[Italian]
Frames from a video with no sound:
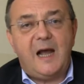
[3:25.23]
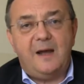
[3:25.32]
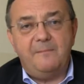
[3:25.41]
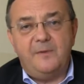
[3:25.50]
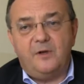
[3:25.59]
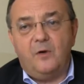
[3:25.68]

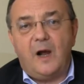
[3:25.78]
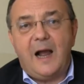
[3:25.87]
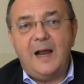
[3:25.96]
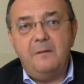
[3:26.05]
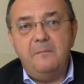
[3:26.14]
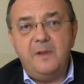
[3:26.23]
abbiano
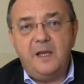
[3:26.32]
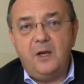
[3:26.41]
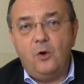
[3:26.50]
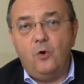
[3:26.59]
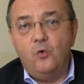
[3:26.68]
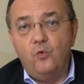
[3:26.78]

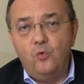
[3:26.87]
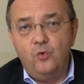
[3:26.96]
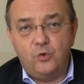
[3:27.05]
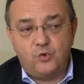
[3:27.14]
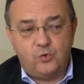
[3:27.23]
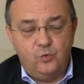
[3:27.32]
almeno
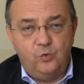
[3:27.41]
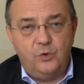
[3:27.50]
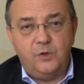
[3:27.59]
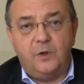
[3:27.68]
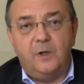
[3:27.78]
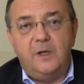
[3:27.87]
uno
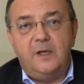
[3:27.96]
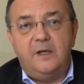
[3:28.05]
studio